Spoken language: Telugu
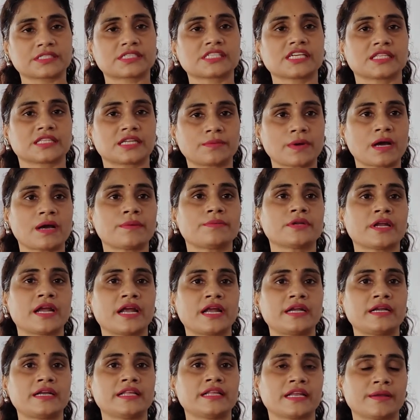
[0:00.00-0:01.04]
చంద్రబాబు
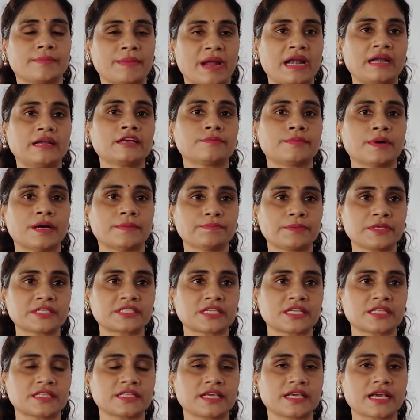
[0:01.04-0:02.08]
నాయుడిని రిమాండ్కి
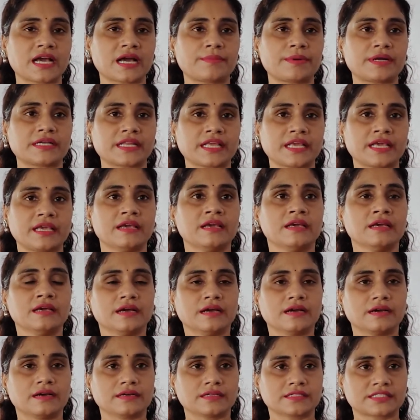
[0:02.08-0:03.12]
పంపించింది కాబట్టి
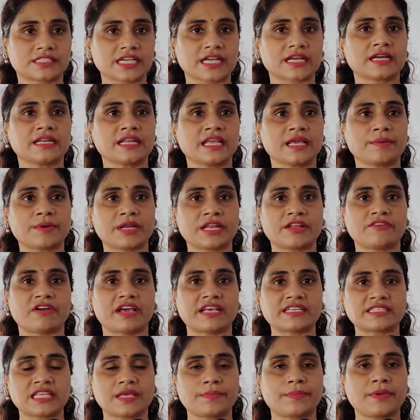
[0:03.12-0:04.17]
జగన్ ఈమెని
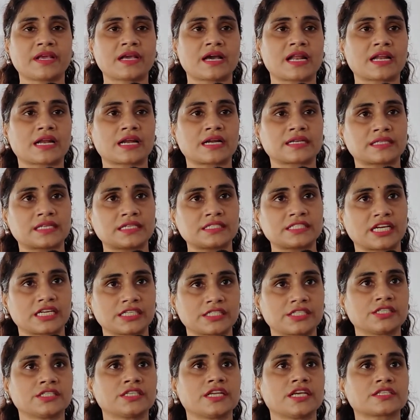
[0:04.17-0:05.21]
వైసీపీ కార్యకర్తను
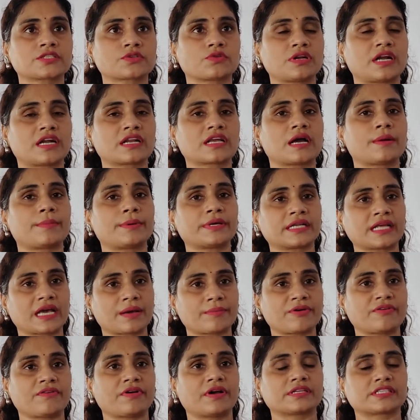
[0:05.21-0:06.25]
జడ్జిని చేసుకున్నాడు కాబట్టి
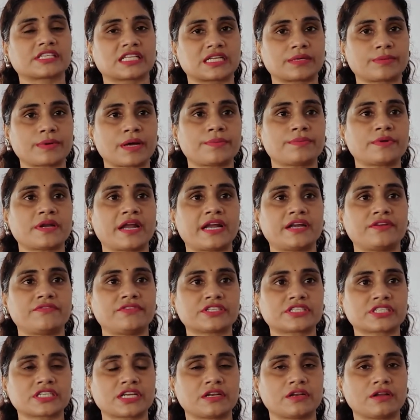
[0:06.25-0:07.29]
ఆమె చంద్రబాబు నాయుడు
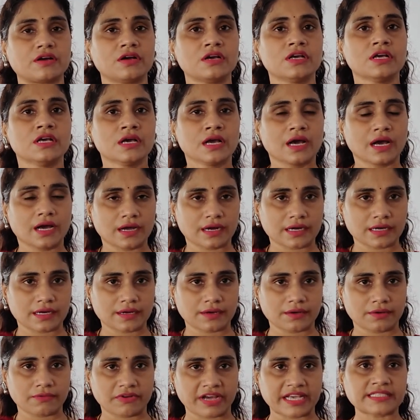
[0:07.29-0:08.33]
విషయంలో
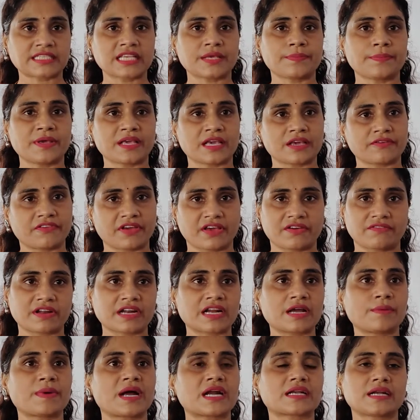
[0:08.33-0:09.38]
వైసీపీకి
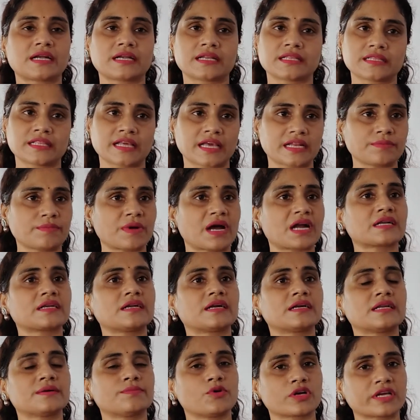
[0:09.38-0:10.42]
ఫేవర్గా మాట్లాడింది అని
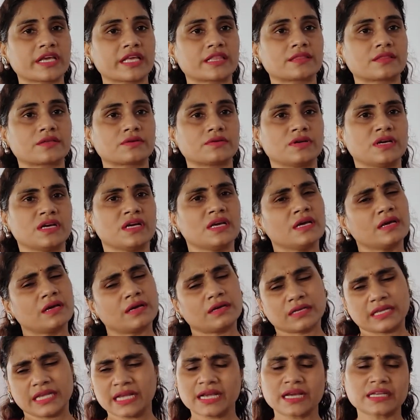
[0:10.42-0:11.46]
మాట్లాడడం ఒక ఎత్తు
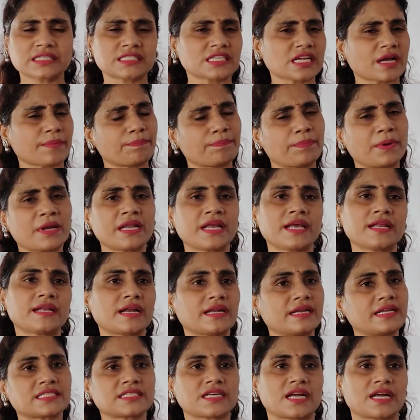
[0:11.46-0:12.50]
ఇంకా
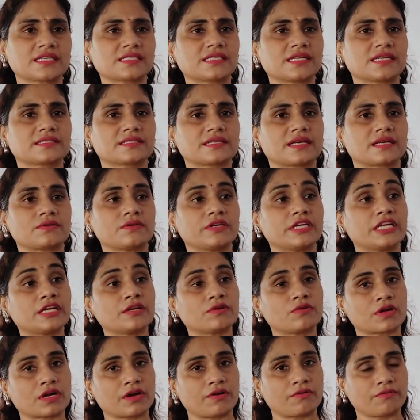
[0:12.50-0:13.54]
చెప్పలేనని స్టార్ట్ చేశారు
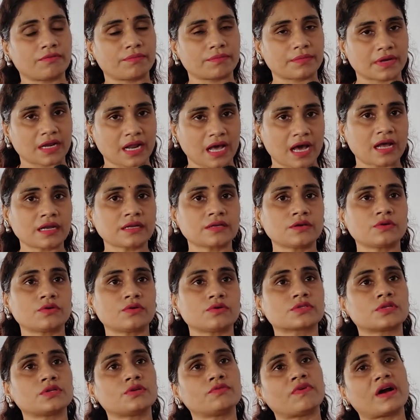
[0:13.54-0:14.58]
ఇంకొక నాలుగు
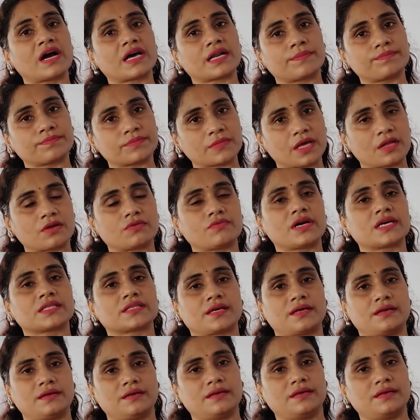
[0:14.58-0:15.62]
రోజులు వారం తరువాత